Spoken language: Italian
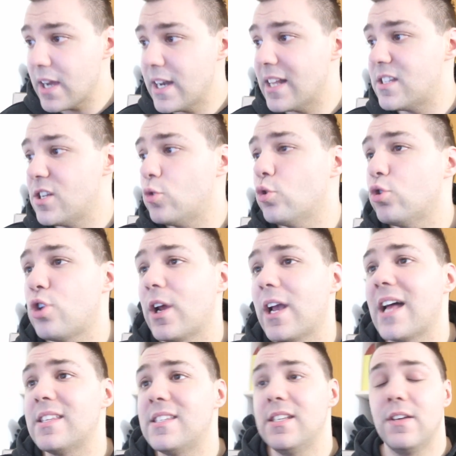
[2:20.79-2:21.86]
Innanzitutto
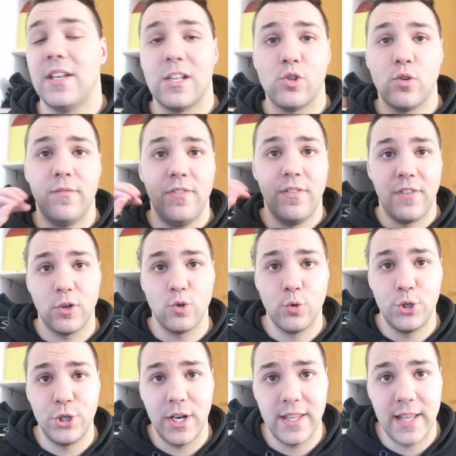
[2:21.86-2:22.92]
ragazzi adesso vi
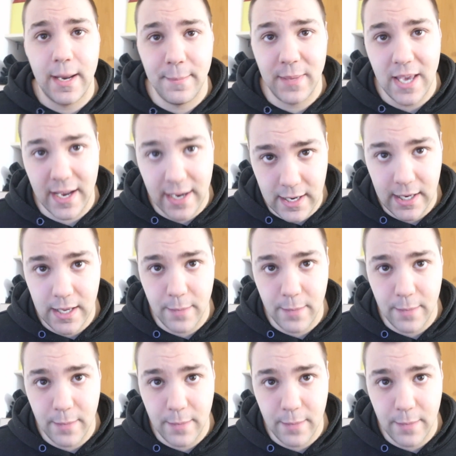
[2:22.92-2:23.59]
faccio uscire delle mie